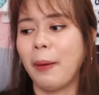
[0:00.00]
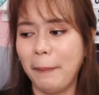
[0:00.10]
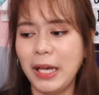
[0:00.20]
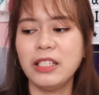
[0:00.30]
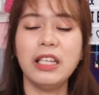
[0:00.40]

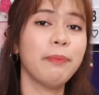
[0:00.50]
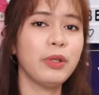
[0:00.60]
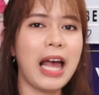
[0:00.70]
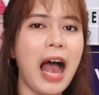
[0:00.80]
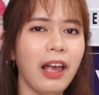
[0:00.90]
Based din po
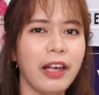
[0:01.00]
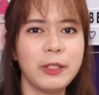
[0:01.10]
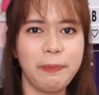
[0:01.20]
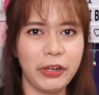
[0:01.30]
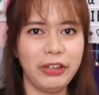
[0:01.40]
sa aking
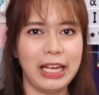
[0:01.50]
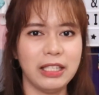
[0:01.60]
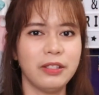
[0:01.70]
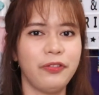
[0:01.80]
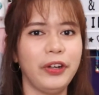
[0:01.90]

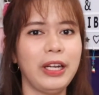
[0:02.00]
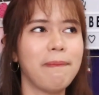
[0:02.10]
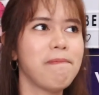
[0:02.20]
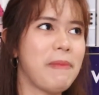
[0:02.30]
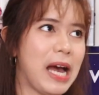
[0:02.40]
experience for
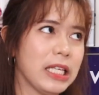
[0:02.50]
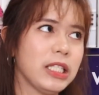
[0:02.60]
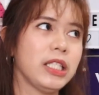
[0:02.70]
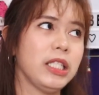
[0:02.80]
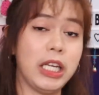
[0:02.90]
the past
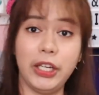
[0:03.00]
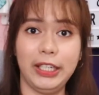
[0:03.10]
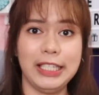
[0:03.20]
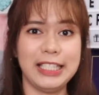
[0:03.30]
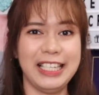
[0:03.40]

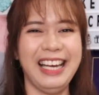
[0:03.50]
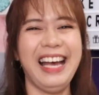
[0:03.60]
years